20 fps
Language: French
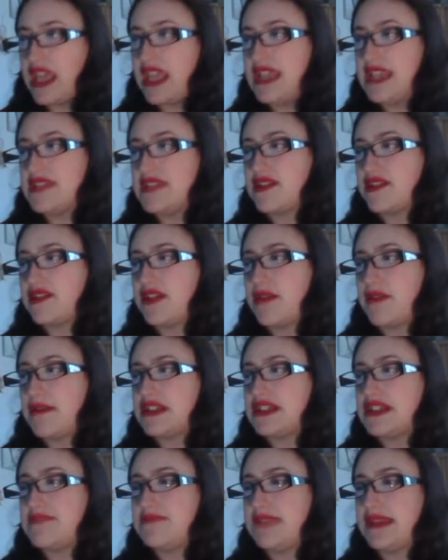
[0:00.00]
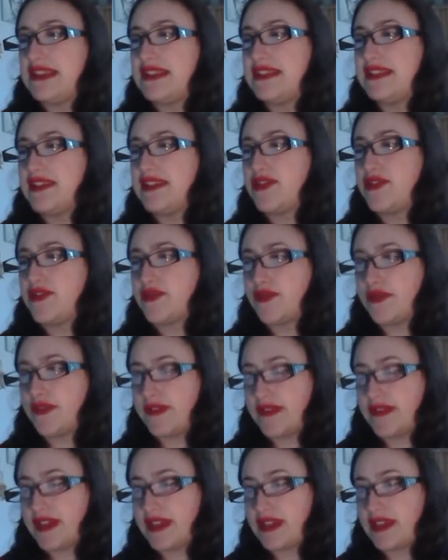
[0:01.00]
et l'histoire de la magie Bathilda Tour
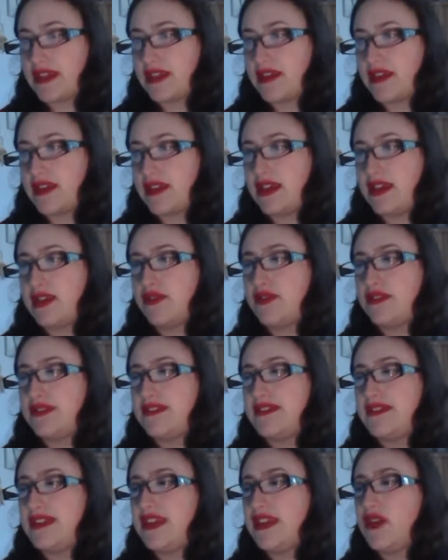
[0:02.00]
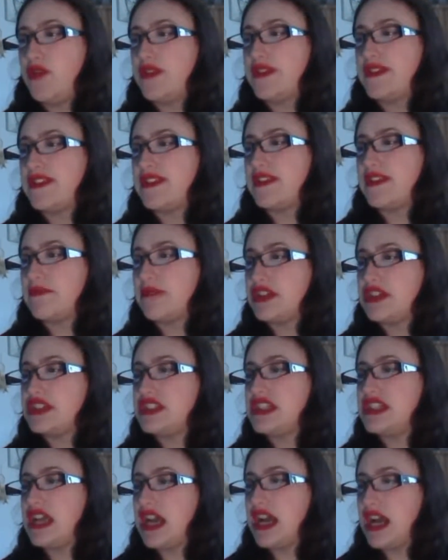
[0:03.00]
de Sac et le théoricien de la
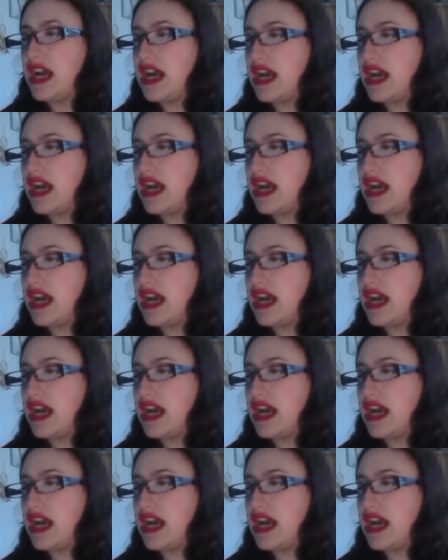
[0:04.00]
magie